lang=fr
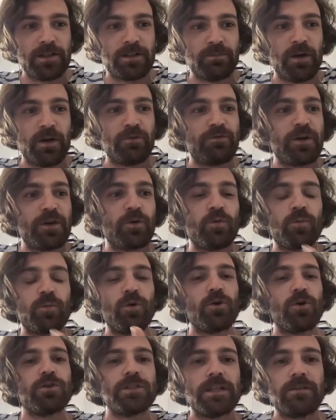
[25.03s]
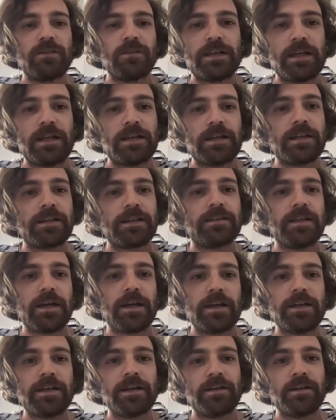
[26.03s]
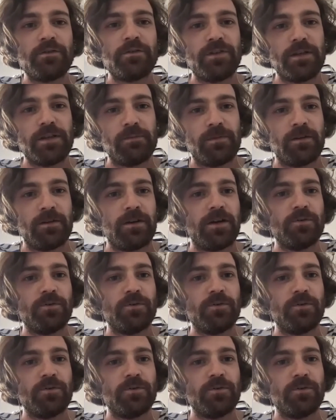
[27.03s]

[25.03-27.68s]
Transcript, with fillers: qui m'a fait comprendre qu'il y avait quelqu'un derrière les films,